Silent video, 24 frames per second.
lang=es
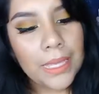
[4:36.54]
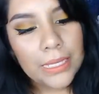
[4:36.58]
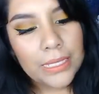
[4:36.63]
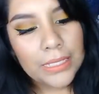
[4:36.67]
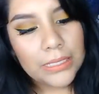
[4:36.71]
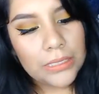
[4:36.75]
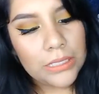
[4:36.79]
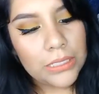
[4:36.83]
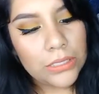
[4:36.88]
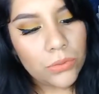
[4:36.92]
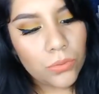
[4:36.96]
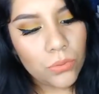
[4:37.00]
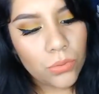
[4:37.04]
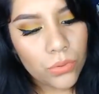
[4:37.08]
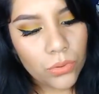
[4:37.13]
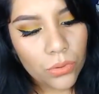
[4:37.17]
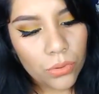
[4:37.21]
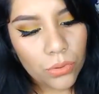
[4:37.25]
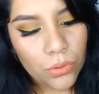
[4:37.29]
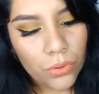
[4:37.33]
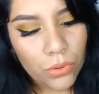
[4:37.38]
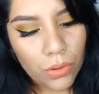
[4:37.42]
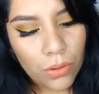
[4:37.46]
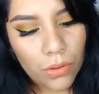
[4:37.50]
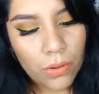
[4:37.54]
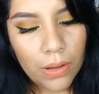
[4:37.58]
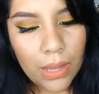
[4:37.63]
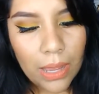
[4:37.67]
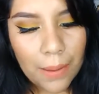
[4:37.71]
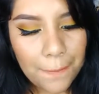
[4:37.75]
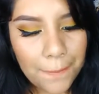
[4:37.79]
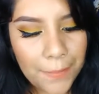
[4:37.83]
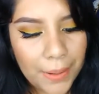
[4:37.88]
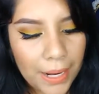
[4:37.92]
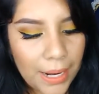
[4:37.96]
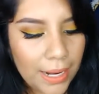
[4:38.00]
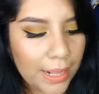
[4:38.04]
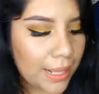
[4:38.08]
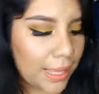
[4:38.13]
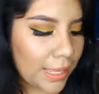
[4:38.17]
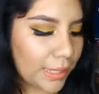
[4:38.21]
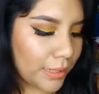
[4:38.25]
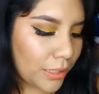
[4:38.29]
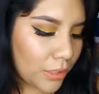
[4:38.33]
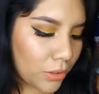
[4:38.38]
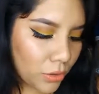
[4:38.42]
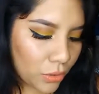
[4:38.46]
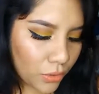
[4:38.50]
Este es un tono
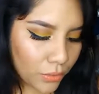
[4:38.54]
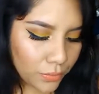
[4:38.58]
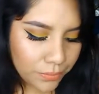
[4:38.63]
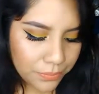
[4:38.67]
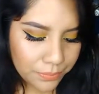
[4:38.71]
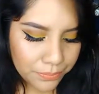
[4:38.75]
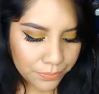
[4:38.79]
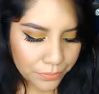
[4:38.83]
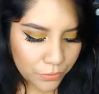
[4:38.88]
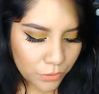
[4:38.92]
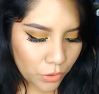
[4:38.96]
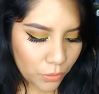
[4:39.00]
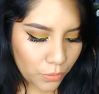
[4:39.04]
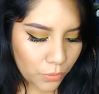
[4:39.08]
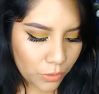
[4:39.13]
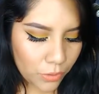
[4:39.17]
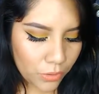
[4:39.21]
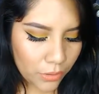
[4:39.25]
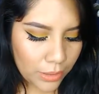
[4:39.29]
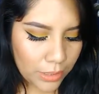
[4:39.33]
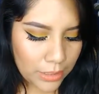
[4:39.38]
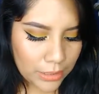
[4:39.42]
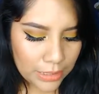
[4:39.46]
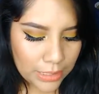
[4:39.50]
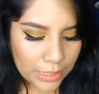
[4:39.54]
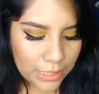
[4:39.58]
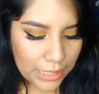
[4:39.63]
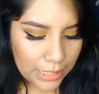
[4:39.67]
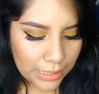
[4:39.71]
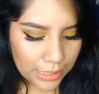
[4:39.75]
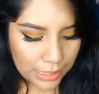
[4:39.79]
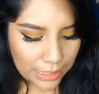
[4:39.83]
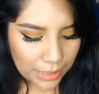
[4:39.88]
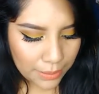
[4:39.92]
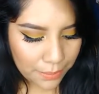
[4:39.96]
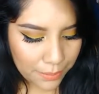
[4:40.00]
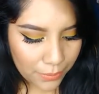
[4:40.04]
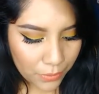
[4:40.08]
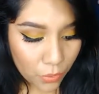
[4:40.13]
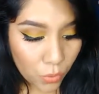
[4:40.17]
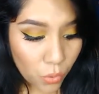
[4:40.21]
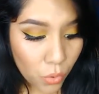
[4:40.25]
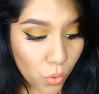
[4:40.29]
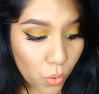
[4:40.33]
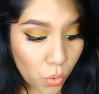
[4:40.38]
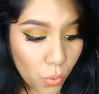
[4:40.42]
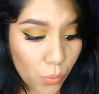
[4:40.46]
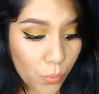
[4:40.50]
aperladito, como lo dice en el...
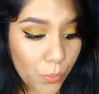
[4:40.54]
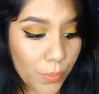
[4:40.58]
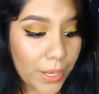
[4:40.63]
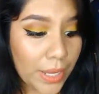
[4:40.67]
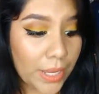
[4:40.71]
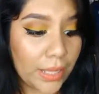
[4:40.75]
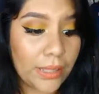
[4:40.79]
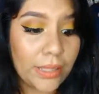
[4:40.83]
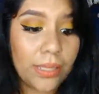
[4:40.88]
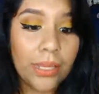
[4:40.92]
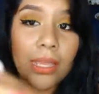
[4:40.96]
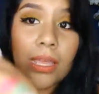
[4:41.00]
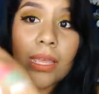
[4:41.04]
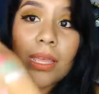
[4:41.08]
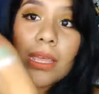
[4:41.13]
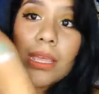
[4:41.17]
Oh, vean.